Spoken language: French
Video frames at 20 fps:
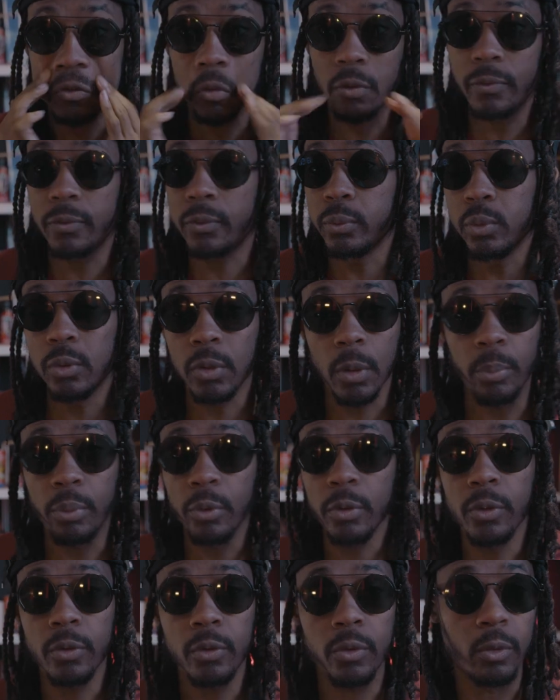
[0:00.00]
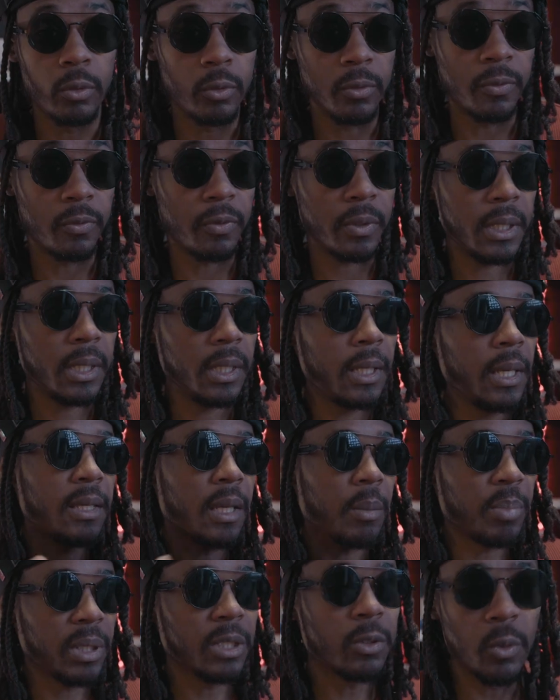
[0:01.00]
s'en foutent un peu de ce que tu fais, n'y
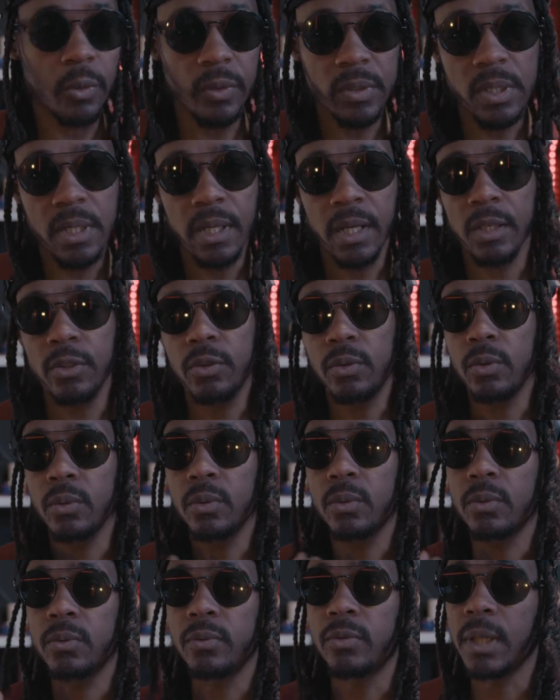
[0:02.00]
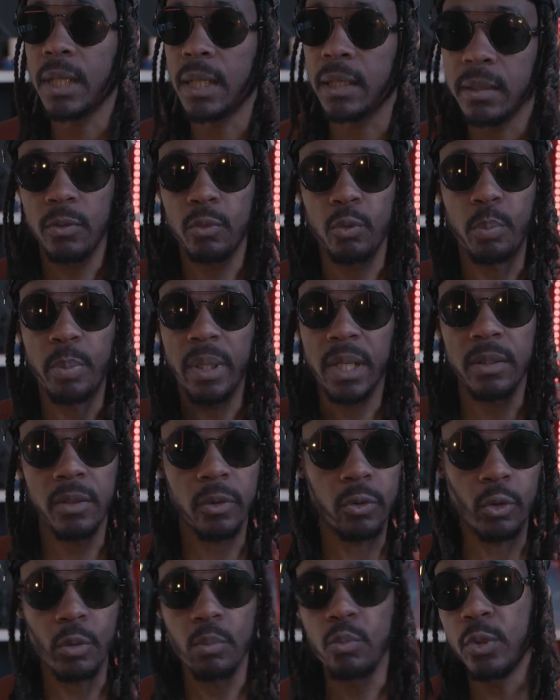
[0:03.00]
a pas de considération, voilà. Tu pars dans
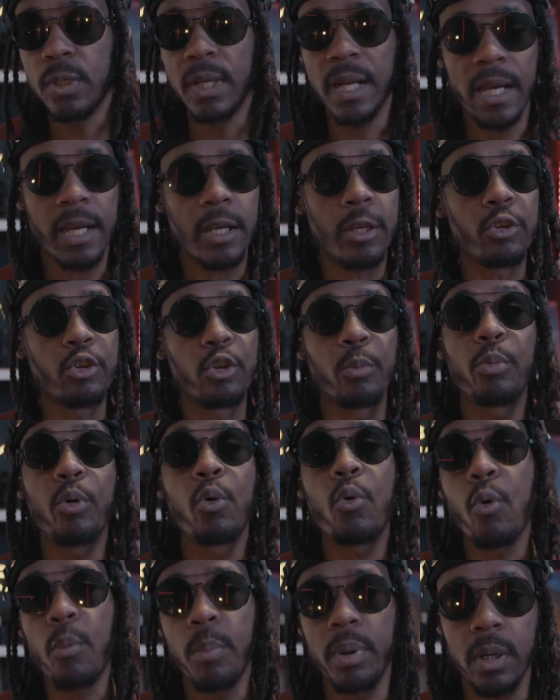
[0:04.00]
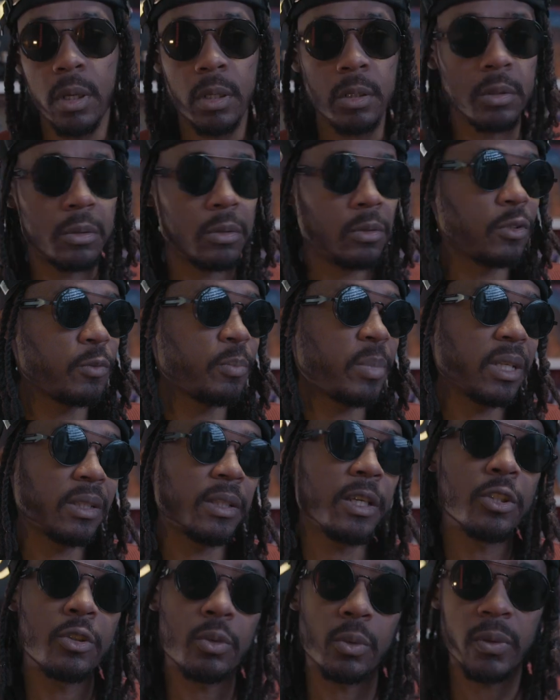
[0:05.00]
ce mood-là, je peux comprendre, je
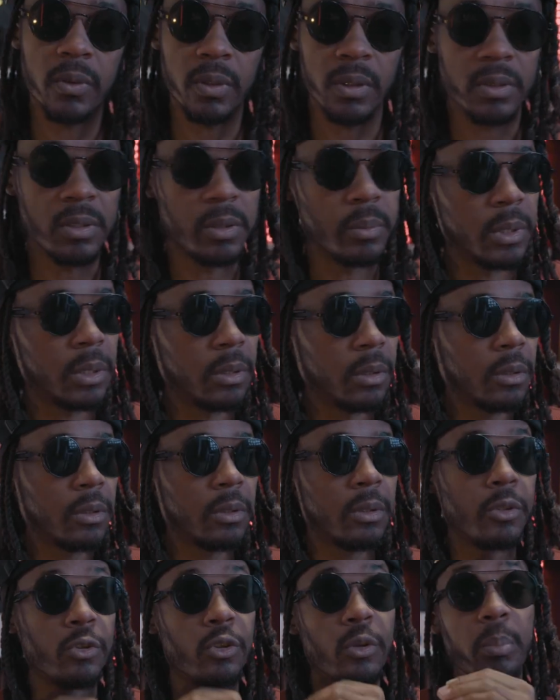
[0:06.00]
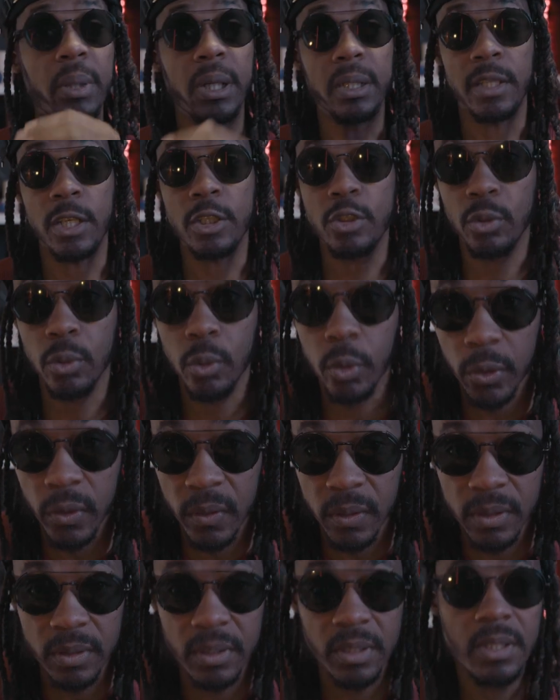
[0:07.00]
partage ton sentiment, je partage ton
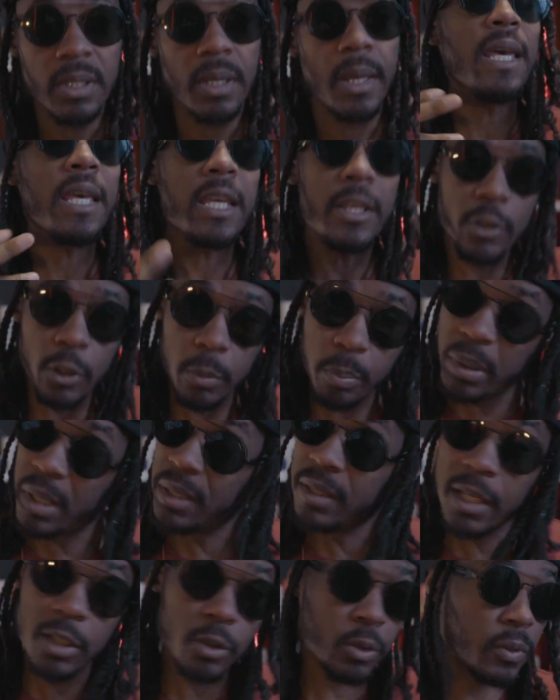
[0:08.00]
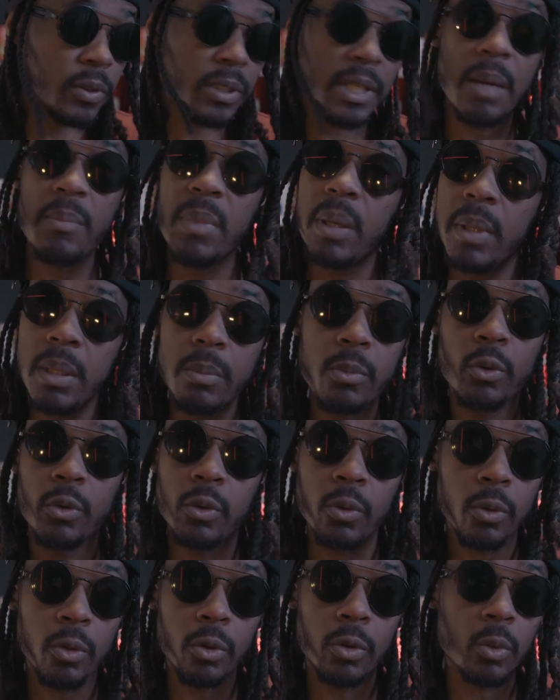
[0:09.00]
ressenti et je partage aussi la même
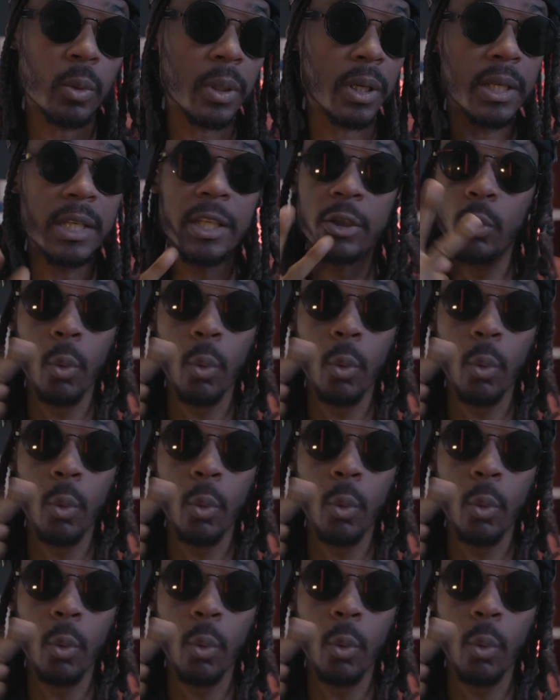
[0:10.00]
émotion que toi. Les